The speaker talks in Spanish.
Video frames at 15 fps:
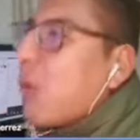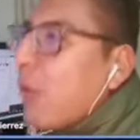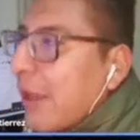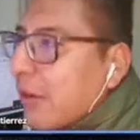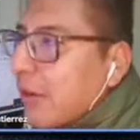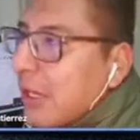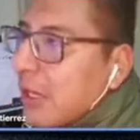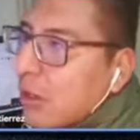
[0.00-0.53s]

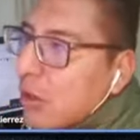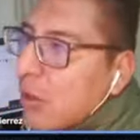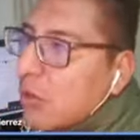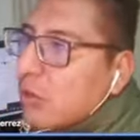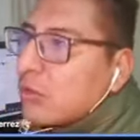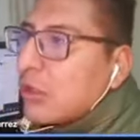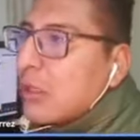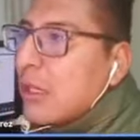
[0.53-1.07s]
juego del
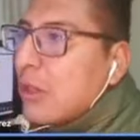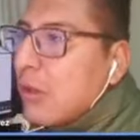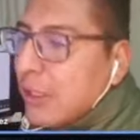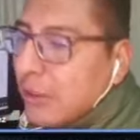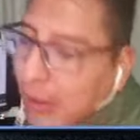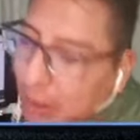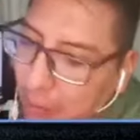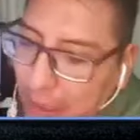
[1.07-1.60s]
conjunto del
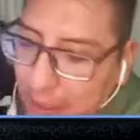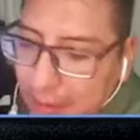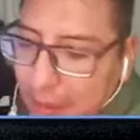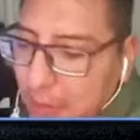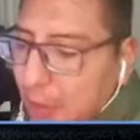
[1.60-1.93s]
cuadro de Bolívar.